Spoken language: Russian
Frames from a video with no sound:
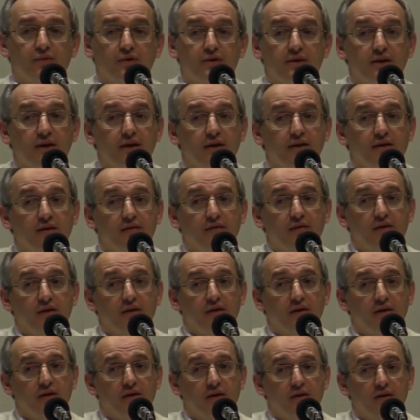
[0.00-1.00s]
После
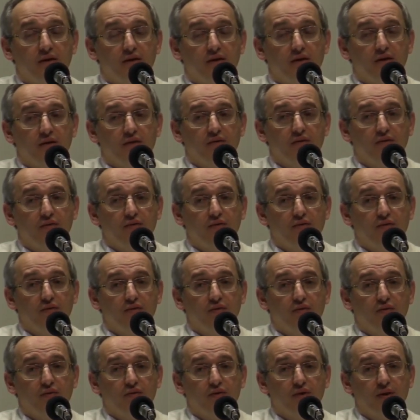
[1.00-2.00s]
этого
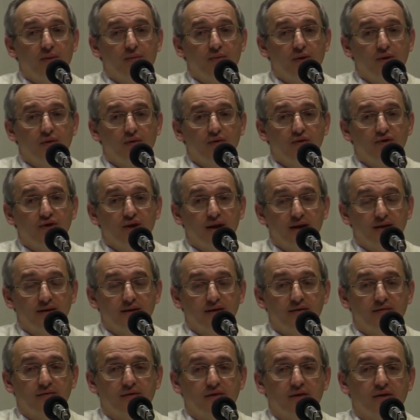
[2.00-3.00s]
он обрел
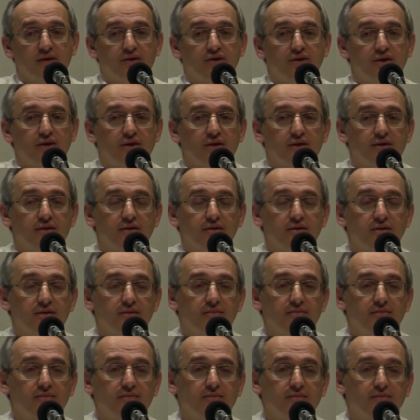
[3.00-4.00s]
счастье в отношениях с
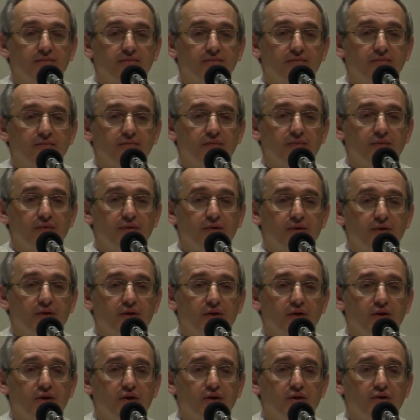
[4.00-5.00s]
ним.
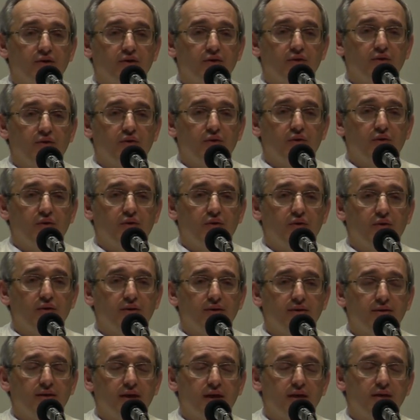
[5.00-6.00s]
Но
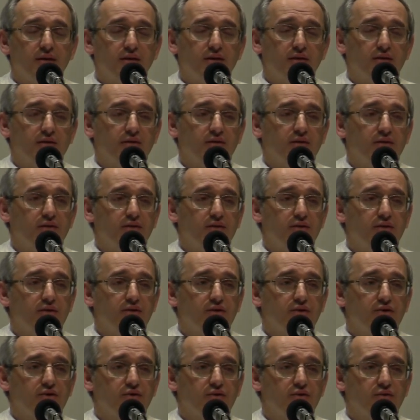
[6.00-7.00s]
знаете,
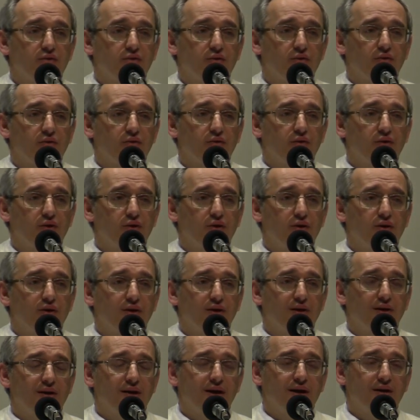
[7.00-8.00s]
что
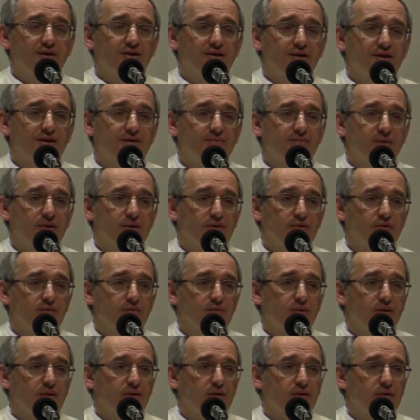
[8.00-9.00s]
не каждый
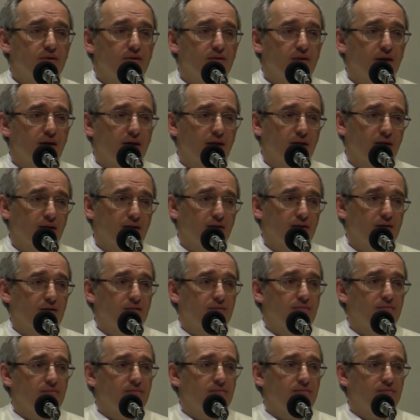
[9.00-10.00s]
способен на это.
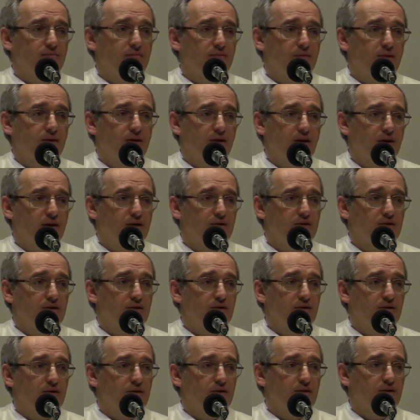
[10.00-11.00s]
Не
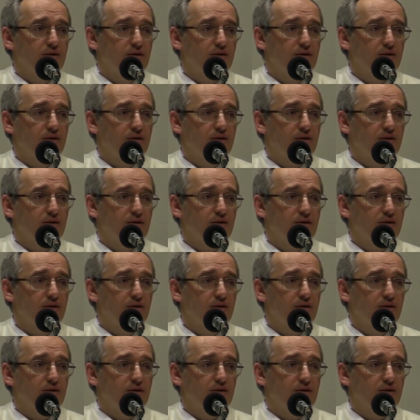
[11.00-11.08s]
каждый.